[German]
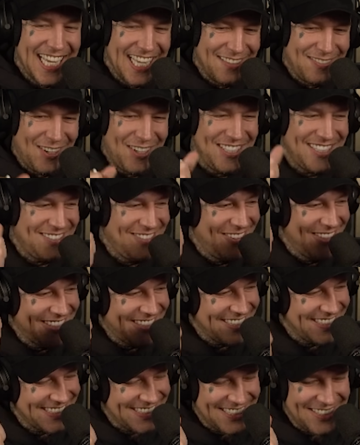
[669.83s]
er wollte nur
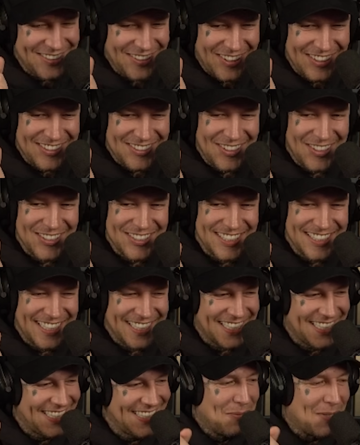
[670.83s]
sich den Durst löschen, Digga.